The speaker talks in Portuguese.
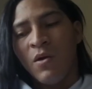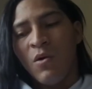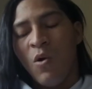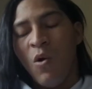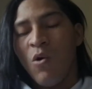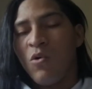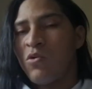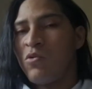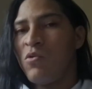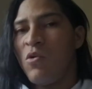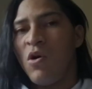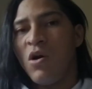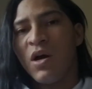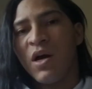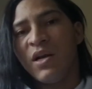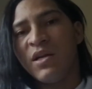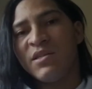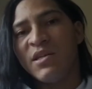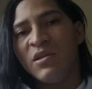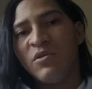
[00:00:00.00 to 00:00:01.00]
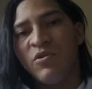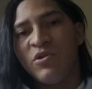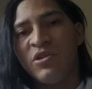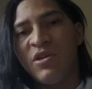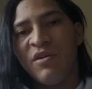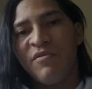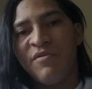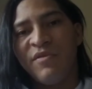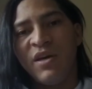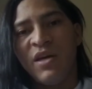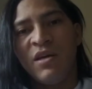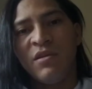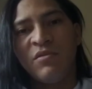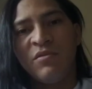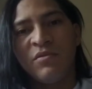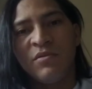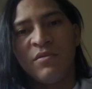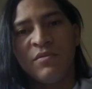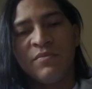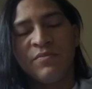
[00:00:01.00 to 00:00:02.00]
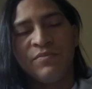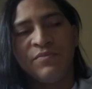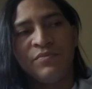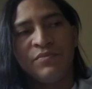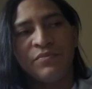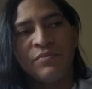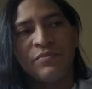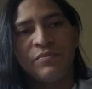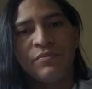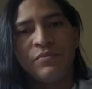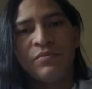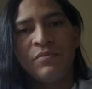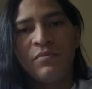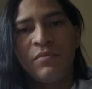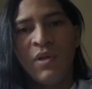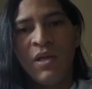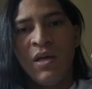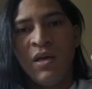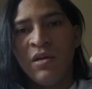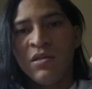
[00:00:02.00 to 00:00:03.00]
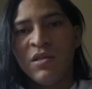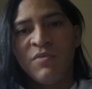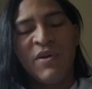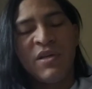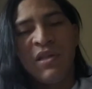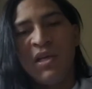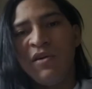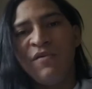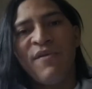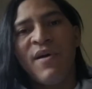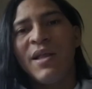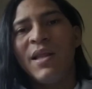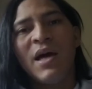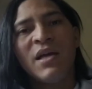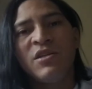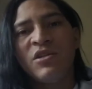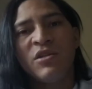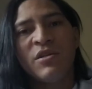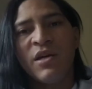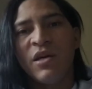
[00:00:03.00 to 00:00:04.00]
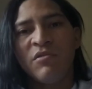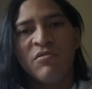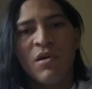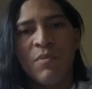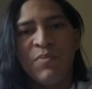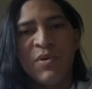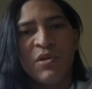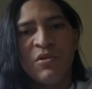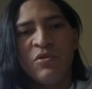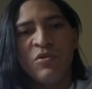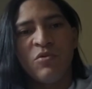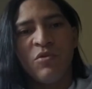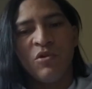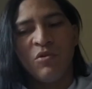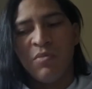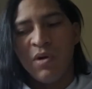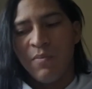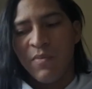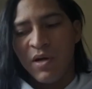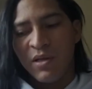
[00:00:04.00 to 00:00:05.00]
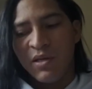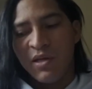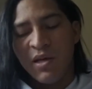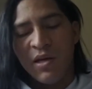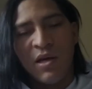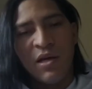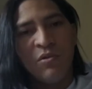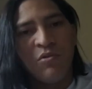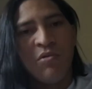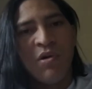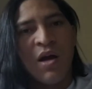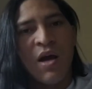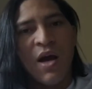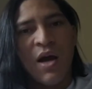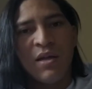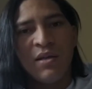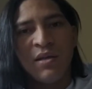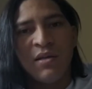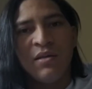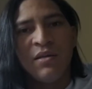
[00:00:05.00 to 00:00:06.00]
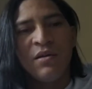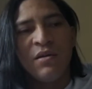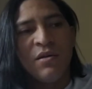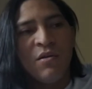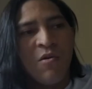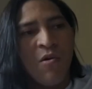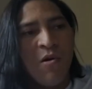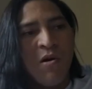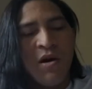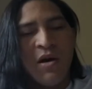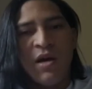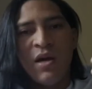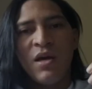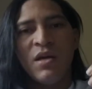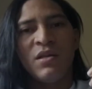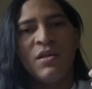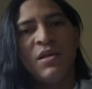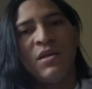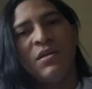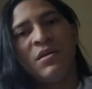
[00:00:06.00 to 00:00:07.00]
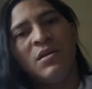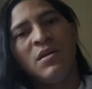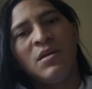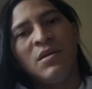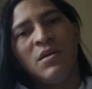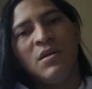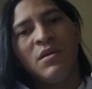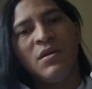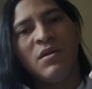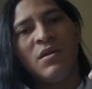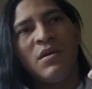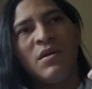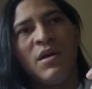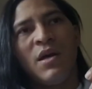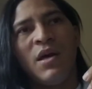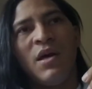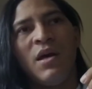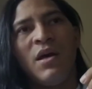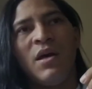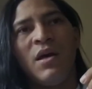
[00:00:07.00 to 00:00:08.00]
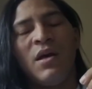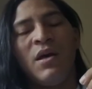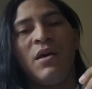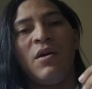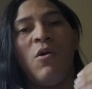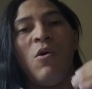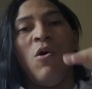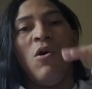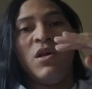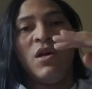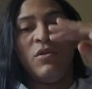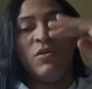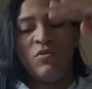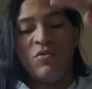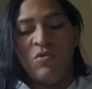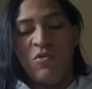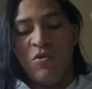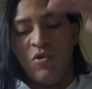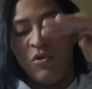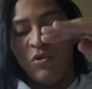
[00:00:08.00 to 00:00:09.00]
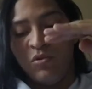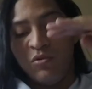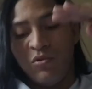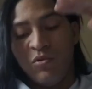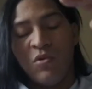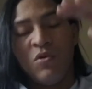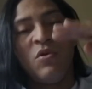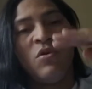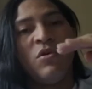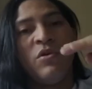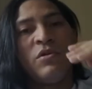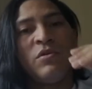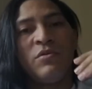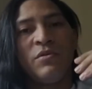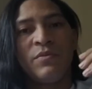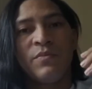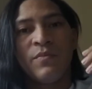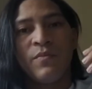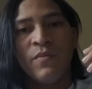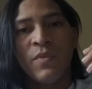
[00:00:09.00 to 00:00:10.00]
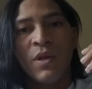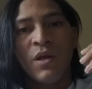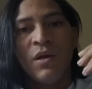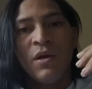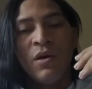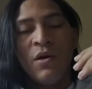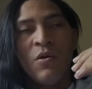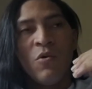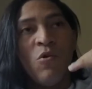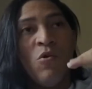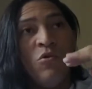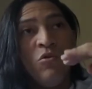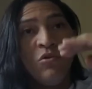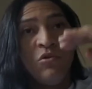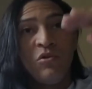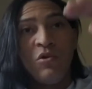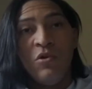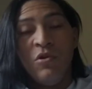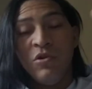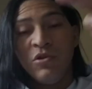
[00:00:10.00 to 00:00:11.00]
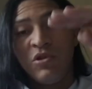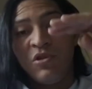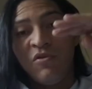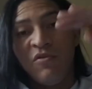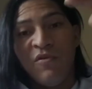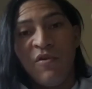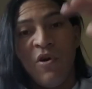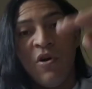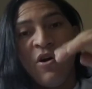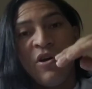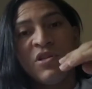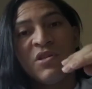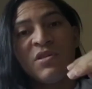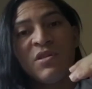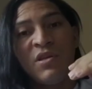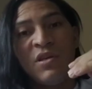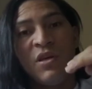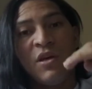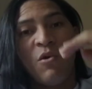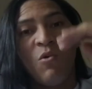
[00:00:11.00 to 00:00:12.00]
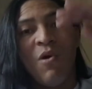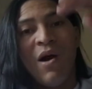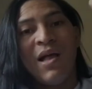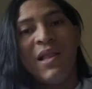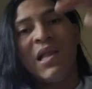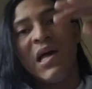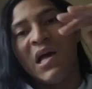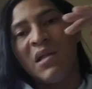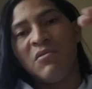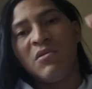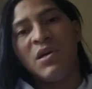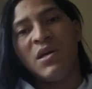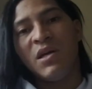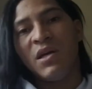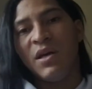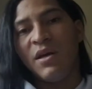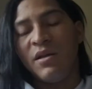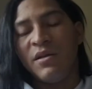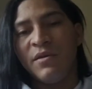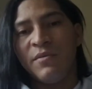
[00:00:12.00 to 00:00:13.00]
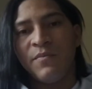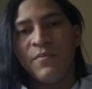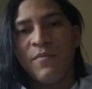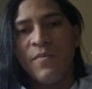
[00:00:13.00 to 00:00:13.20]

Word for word: ou com um organizador de evento, você vai ter que falar direito com a pessoa de uma maneira educada, correta, é, olhando olho no olho, com um tom de voz igualado a ele.